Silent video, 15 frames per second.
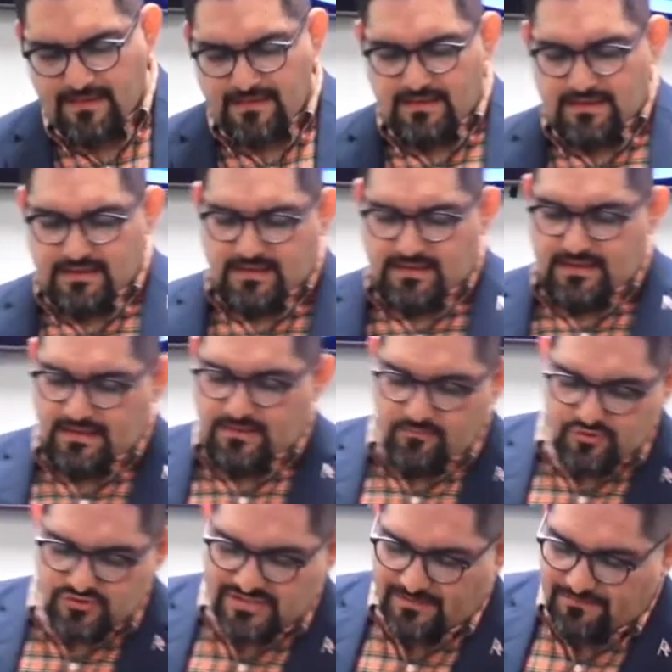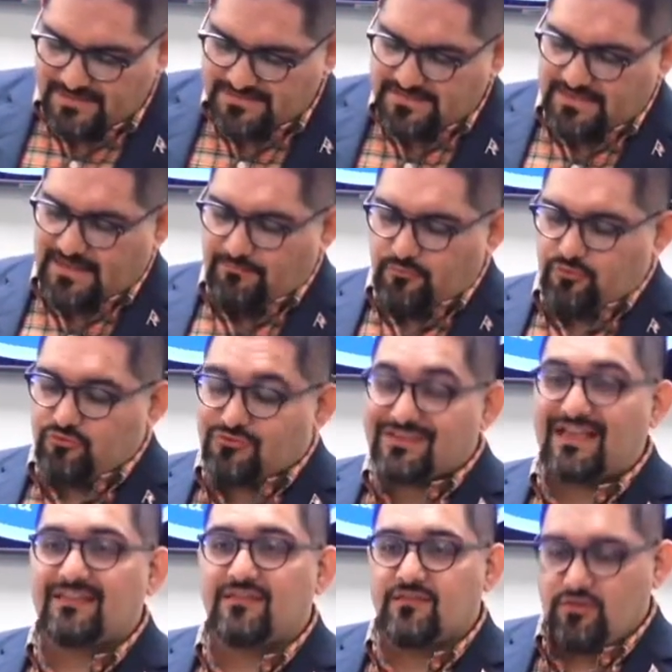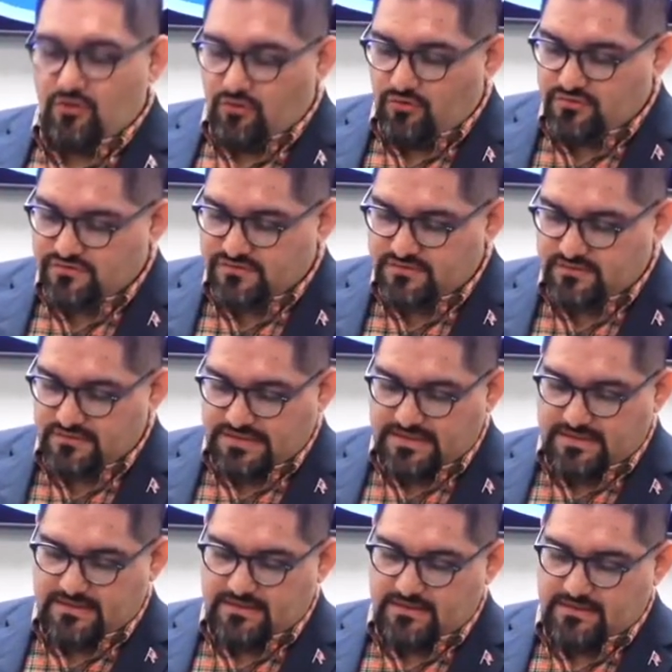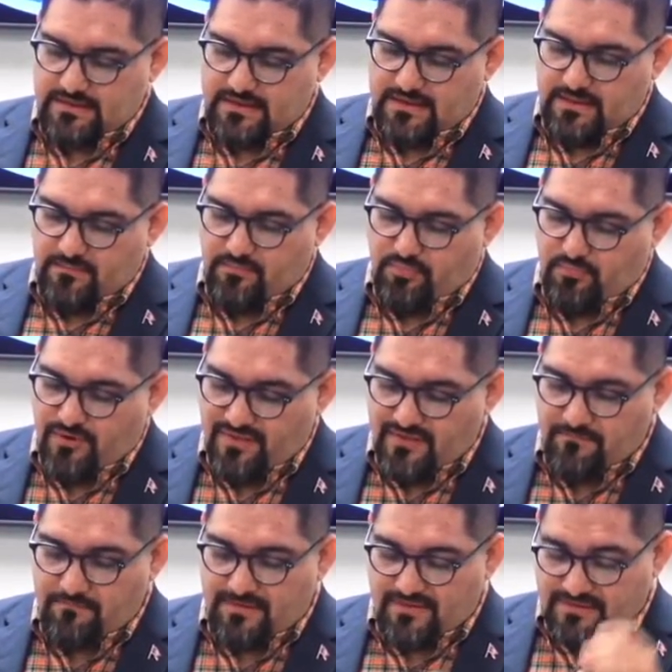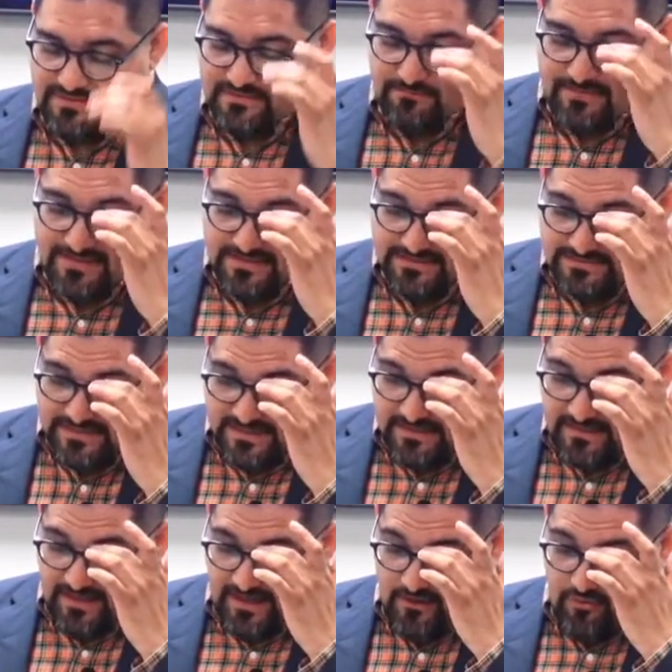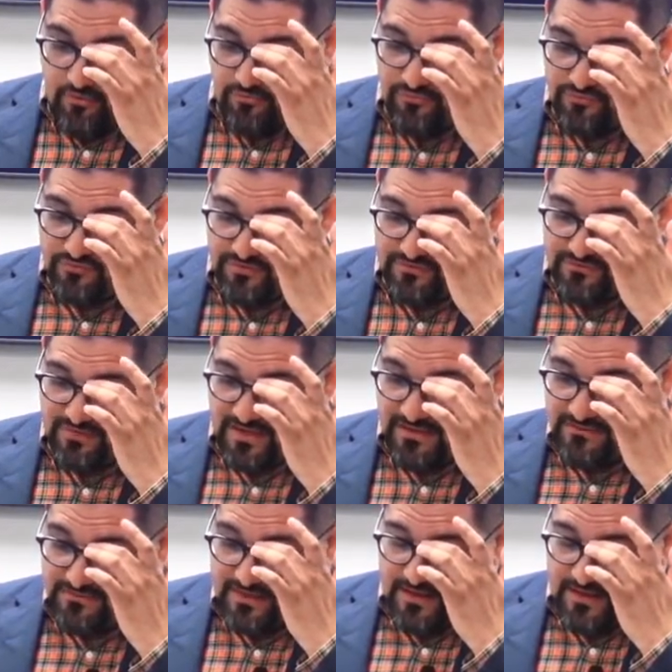Y muchas veces la voluntad de Dios eh, puede parecer inconsistente o,